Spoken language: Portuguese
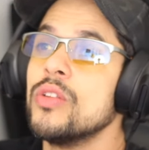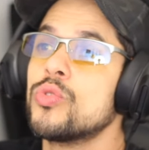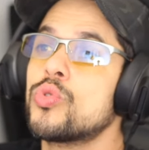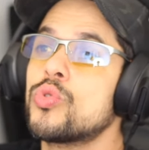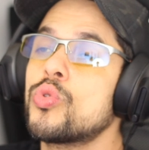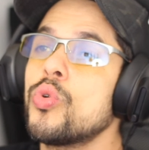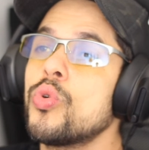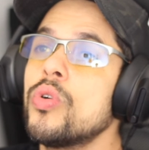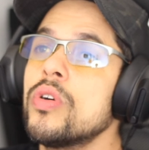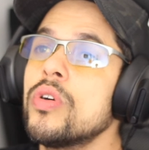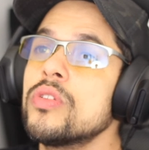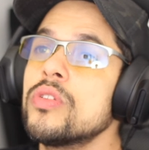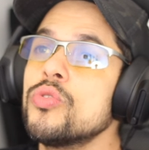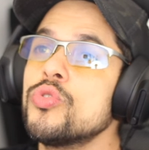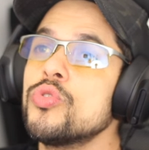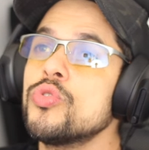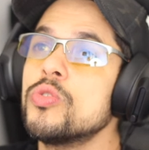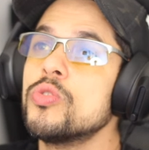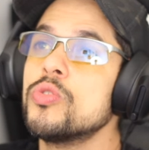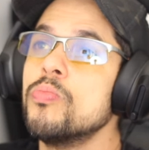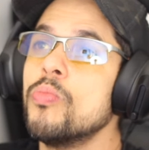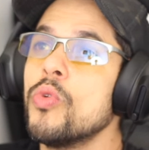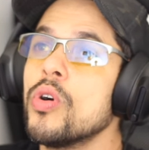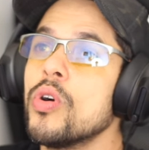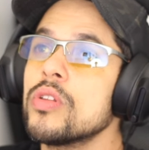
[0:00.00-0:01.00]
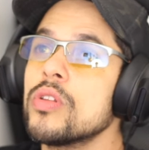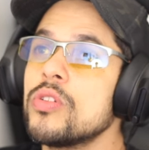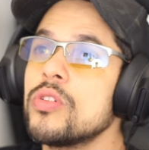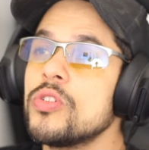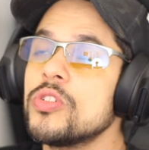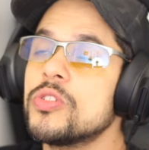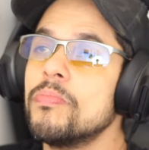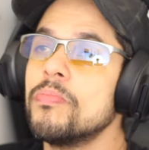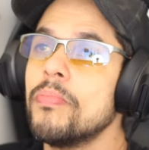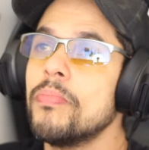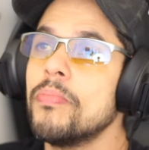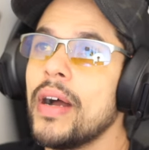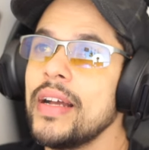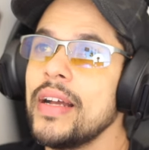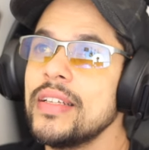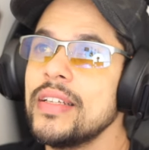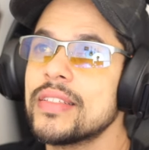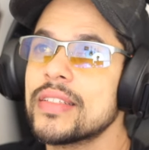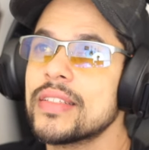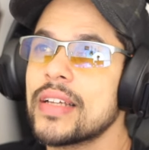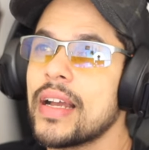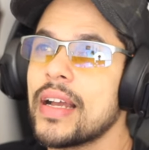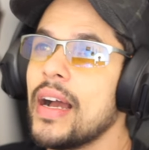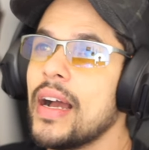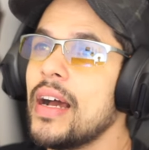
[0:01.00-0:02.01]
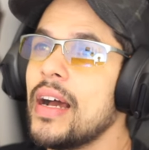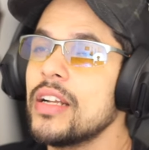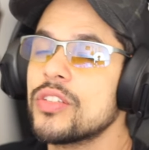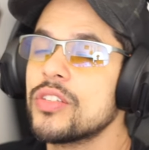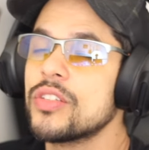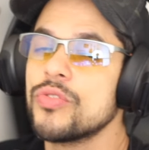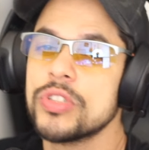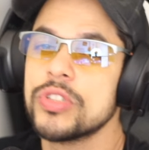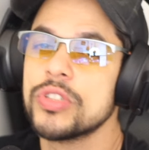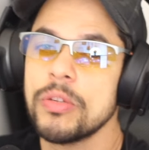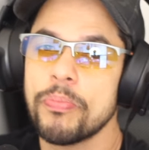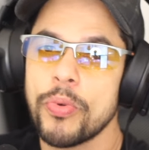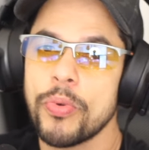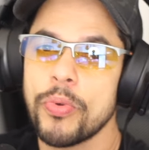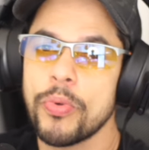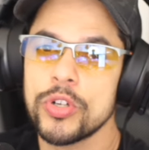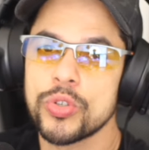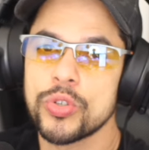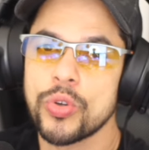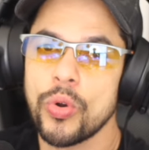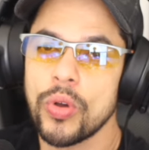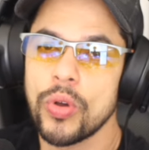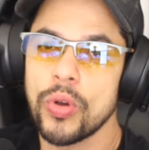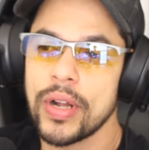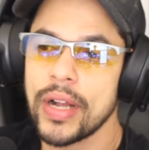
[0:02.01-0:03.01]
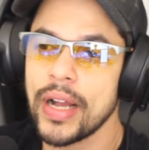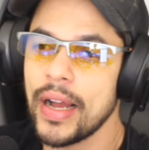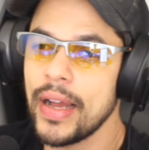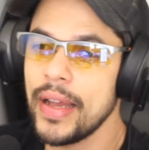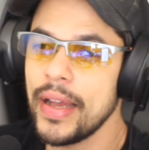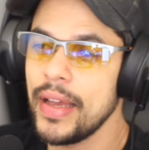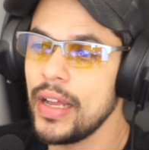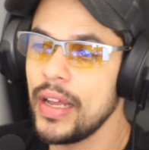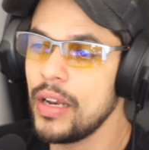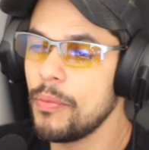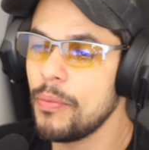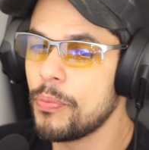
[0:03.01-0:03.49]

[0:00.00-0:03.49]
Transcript: todos os módulos mais caros que você pode colocar ela.